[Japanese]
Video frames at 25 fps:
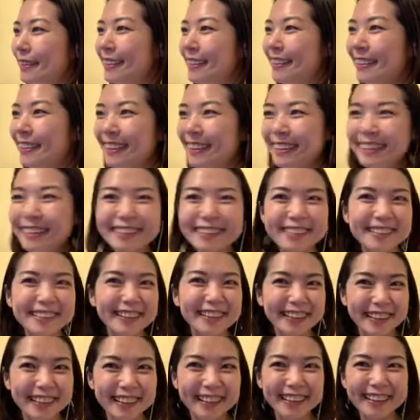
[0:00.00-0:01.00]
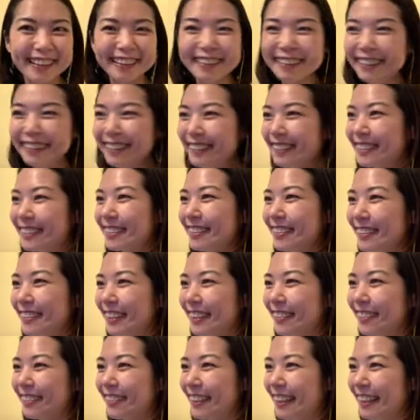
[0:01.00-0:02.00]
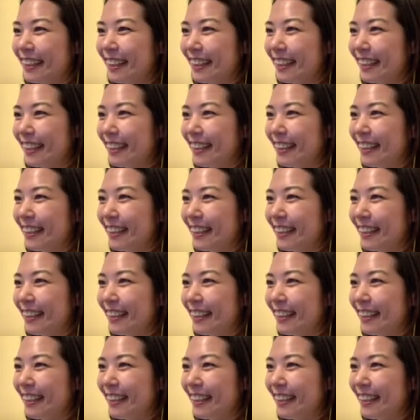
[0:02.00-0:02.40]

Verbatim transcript: 稲ですね。稲ですよね、これ。